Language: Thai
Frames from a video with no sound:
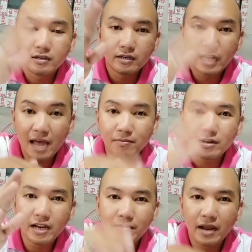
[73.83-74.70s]
น้ำระ
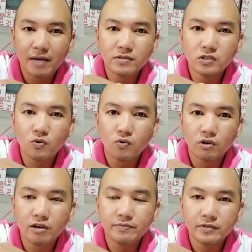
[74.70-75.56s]
ดับน้ำมันสูง
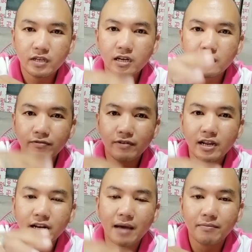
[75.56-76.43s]
เนาะถ้าเกิดว่า
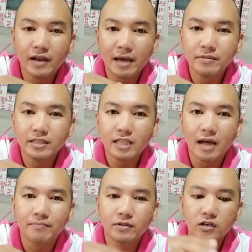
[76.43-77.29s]
ระดับน้ำมัน
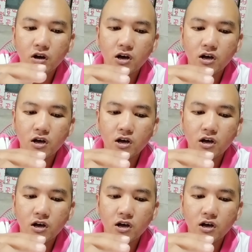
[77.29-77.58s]
ต่ำ มันก็